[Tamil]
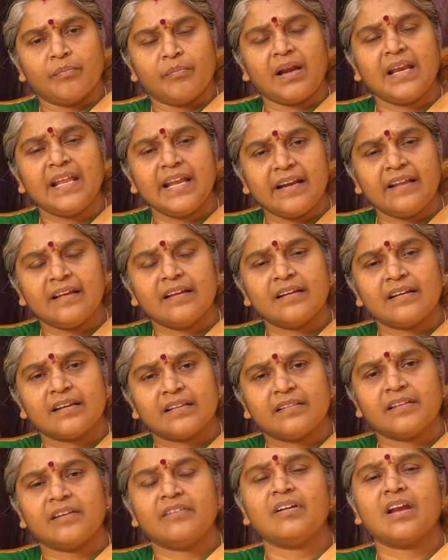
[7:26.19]
வழியிடுகின்ற
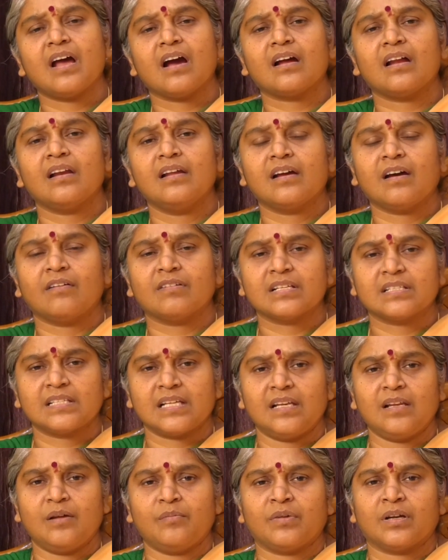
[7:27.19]
திருவிழாக்களுக்கு அவர்
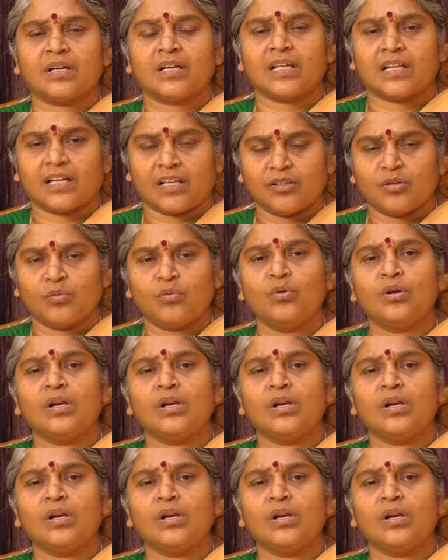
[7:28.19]
செல்ல மாட்டார் அந்த